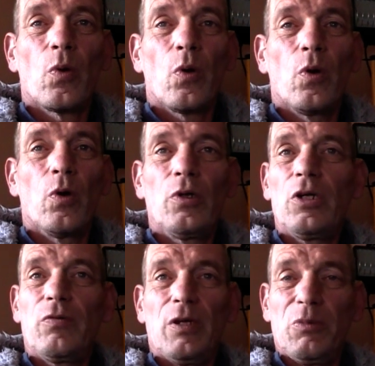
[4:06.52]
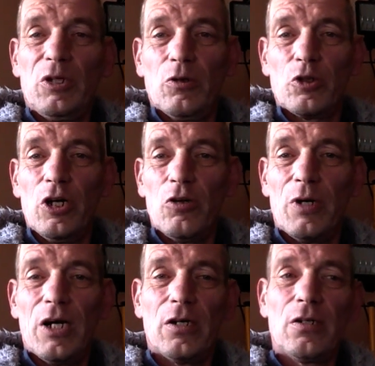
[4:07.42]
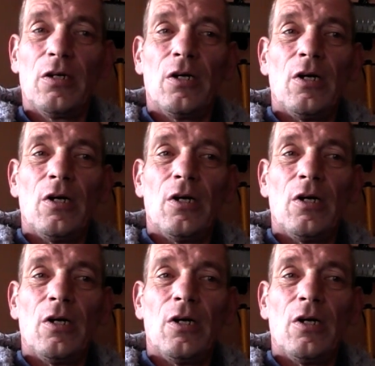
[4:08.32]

Und ich werde mich noch schlau machen,